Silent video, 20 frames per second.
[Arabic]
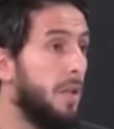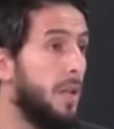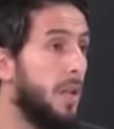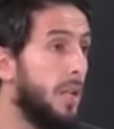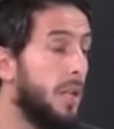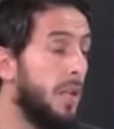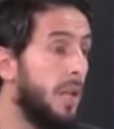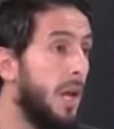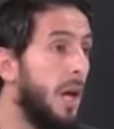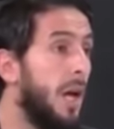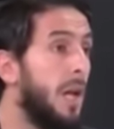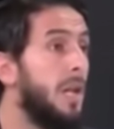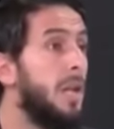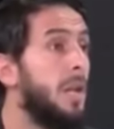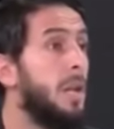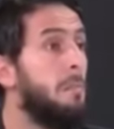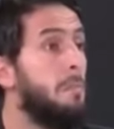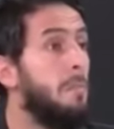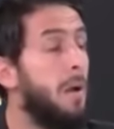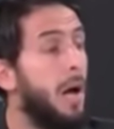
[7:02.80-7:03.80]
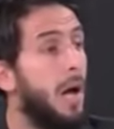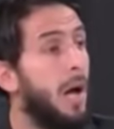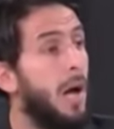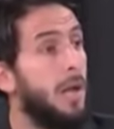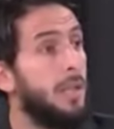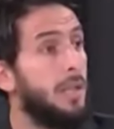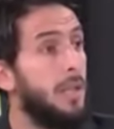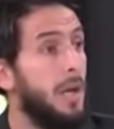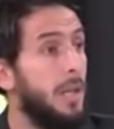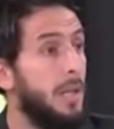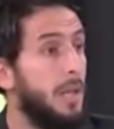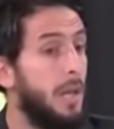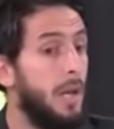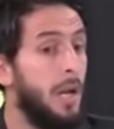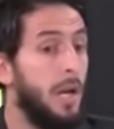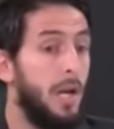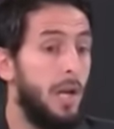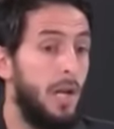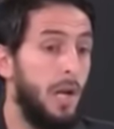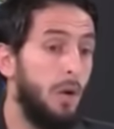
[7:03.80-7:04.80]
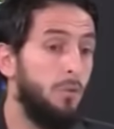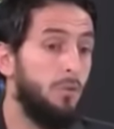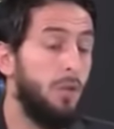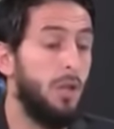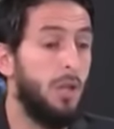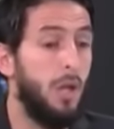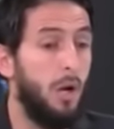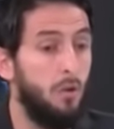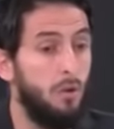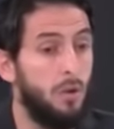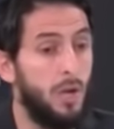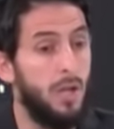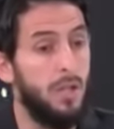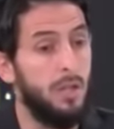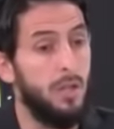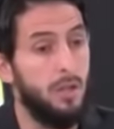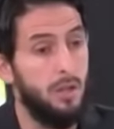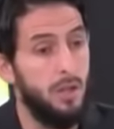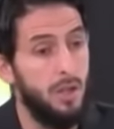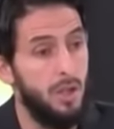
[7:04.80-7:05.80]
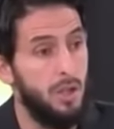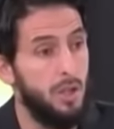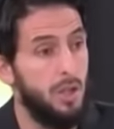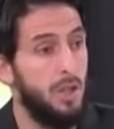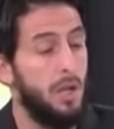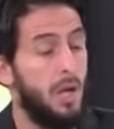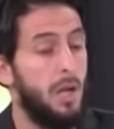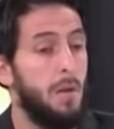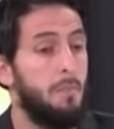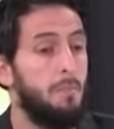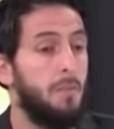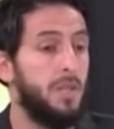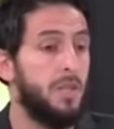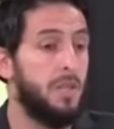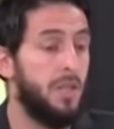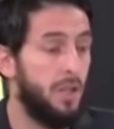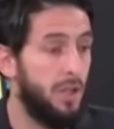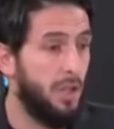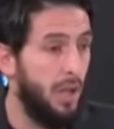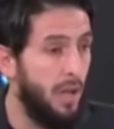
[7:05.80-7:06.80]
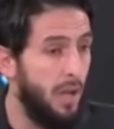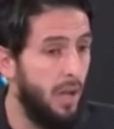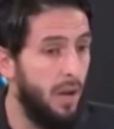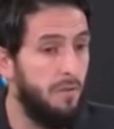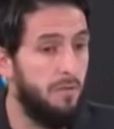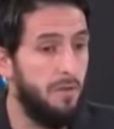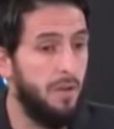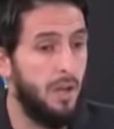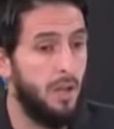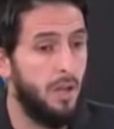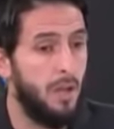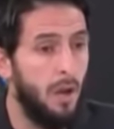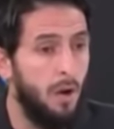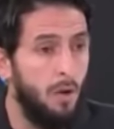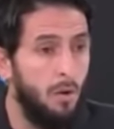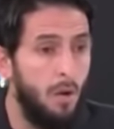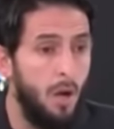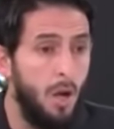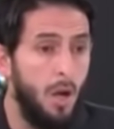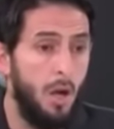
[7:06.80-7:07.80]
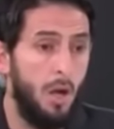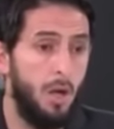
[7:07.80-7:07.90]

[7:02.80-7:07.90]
في نادي الأهلي لما عاد يعني العودة تاعو كانت تدريجية لما استرجع العافية تاعو